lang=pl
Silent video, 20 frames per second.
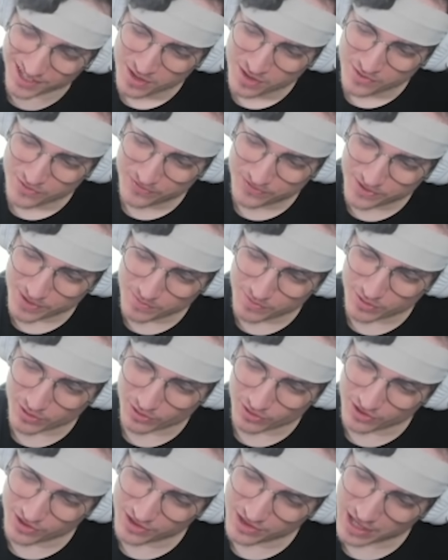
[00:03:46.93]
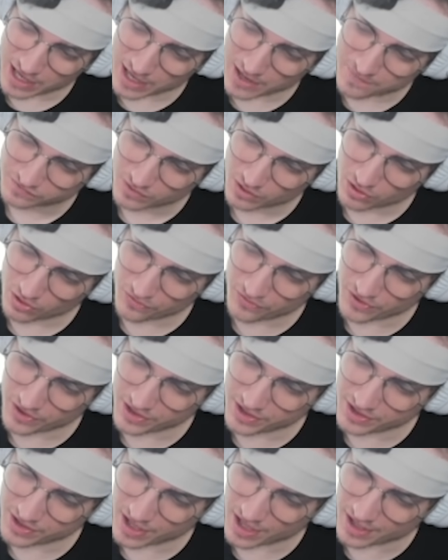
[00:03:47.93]
w tym cholina,
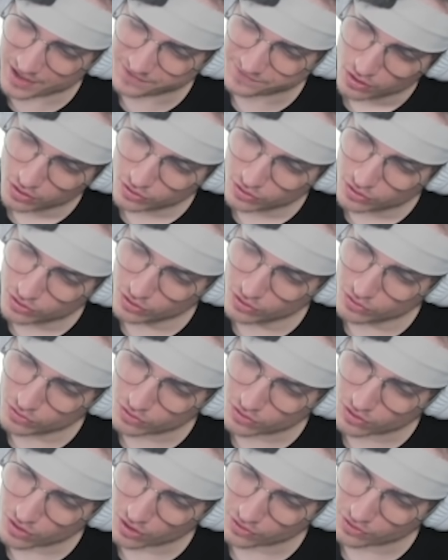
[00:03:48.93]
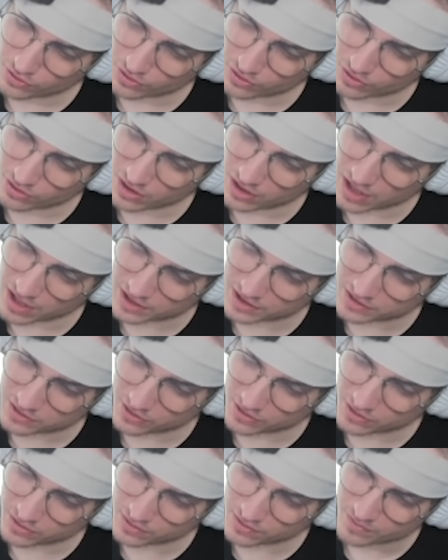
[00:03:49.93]
kofelina,
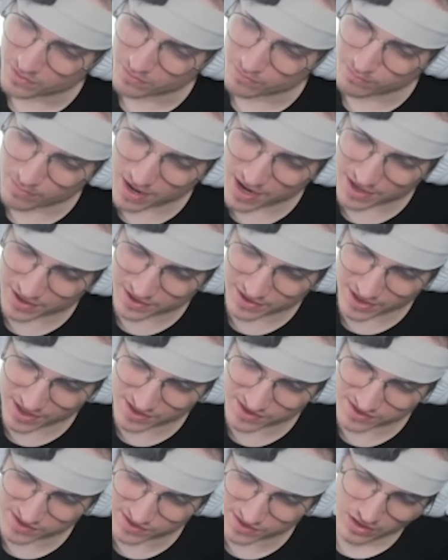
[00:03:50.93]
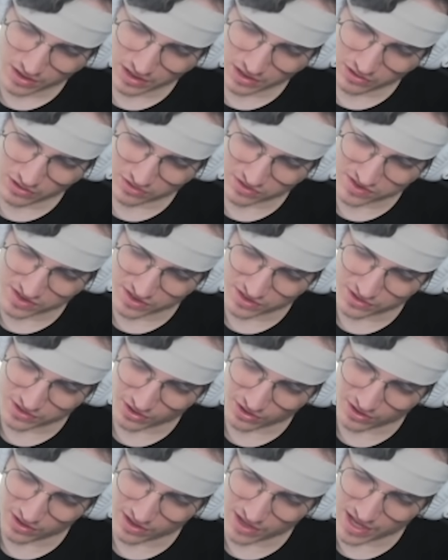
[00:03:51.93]
glukonorolakton, magnes,
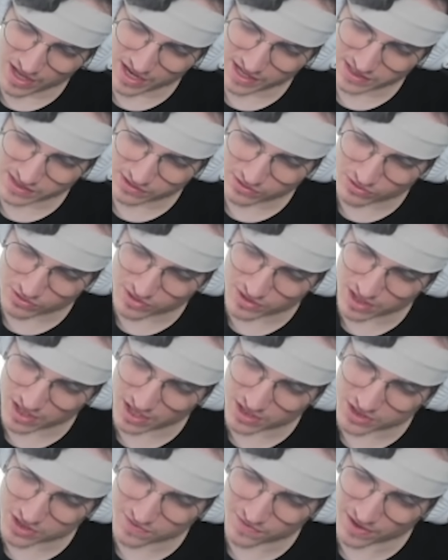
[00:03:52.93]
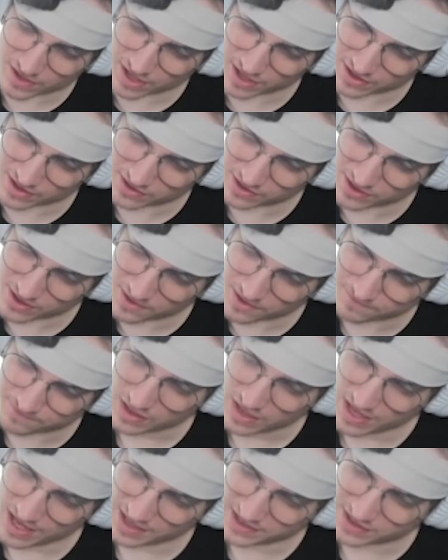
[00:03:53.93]
inozytol, ekstrakt z korzenia aszwagandy,
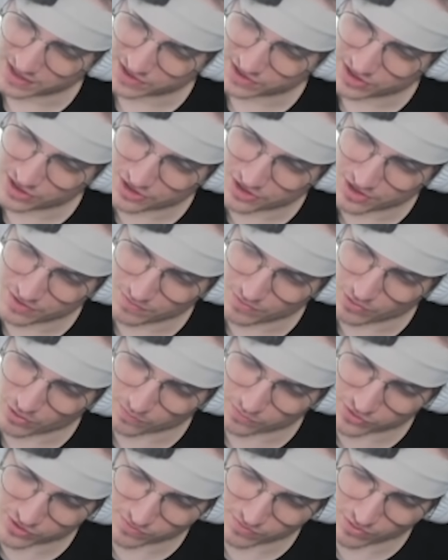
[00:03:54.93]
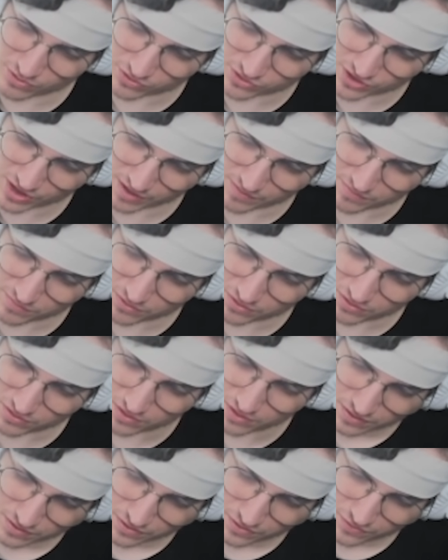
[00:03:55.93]
ekstrakt z liści miło, miłożębu,
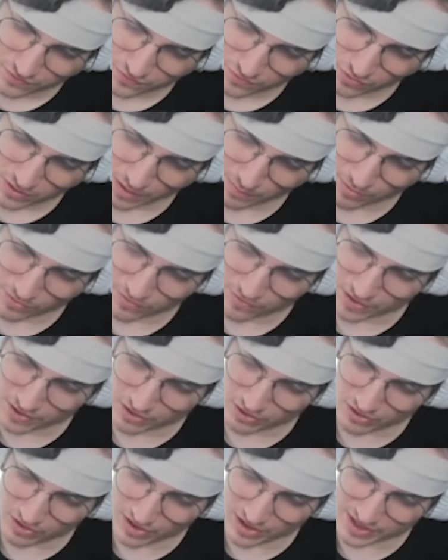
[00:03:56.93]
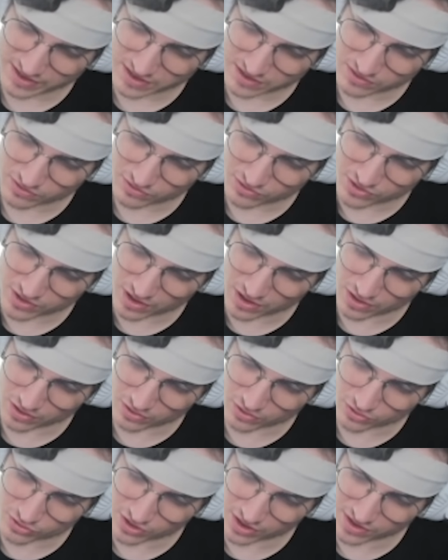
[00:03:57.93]
dwuklapowego, ekstrakt z korzenia
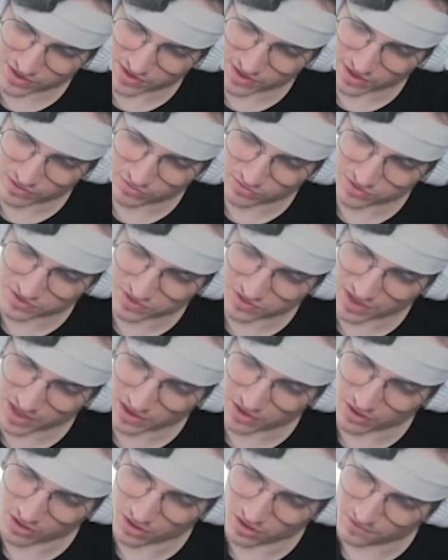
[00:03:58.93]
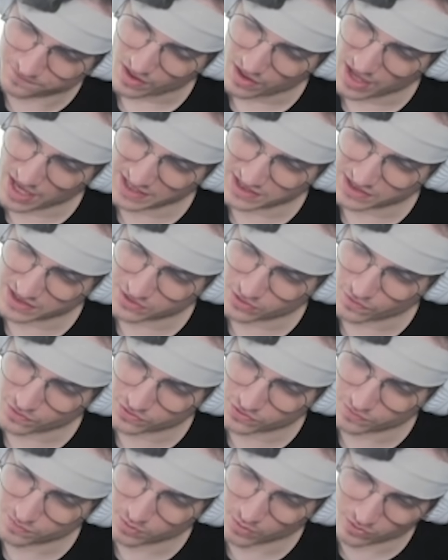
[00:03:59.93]
rożeńca górskiego, ekstrakt z
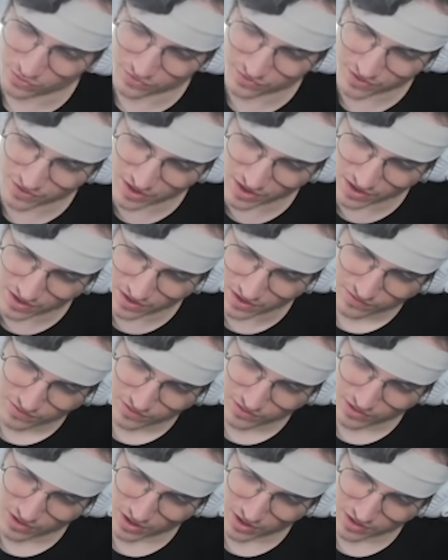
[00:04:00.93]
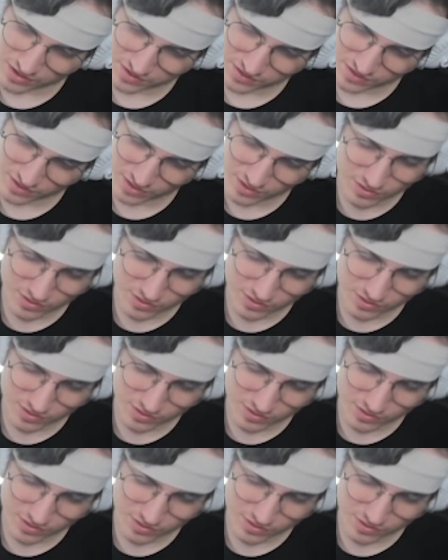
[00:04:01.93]
owoców borówki, jasny